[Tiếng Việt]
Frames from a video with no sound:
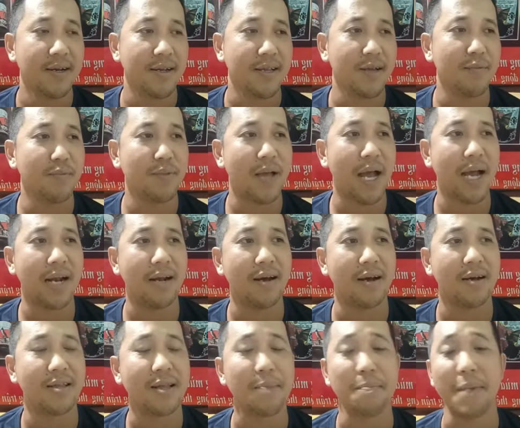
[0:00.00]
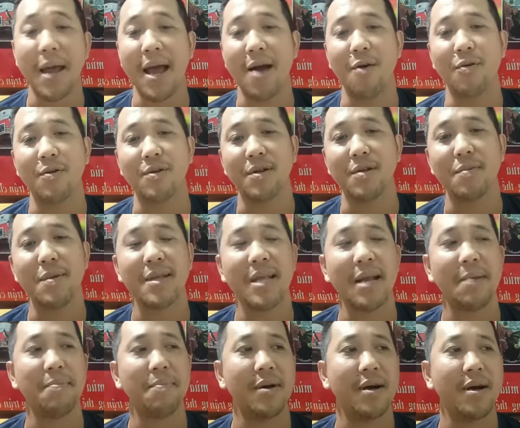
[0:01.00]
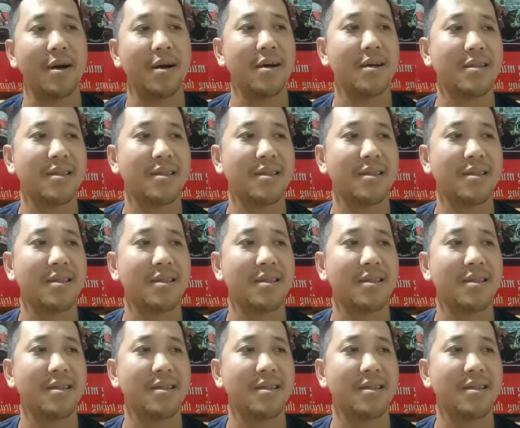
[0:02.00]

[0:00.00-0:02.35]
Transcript: Chim ta nó ở tầm nào thì chúng ta chăm ở